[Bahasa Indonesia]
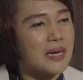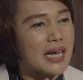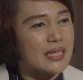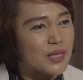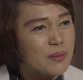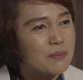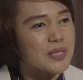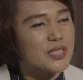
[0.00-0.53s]

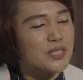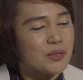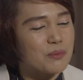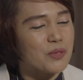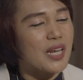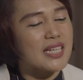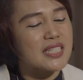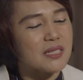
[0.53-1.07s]
atau
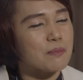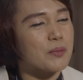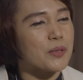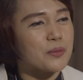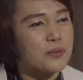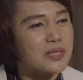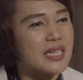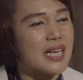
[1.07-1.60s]
menstimulasi
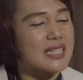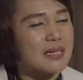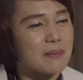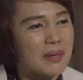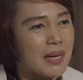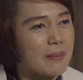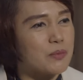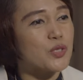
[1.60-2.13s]
produksi asam
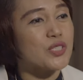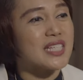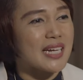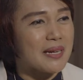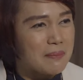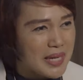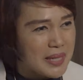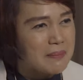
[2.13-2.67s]
lambung
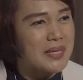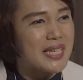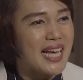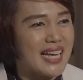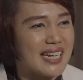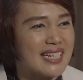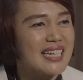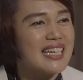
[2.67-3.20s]
secara
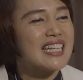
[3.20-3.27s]
berlebihan.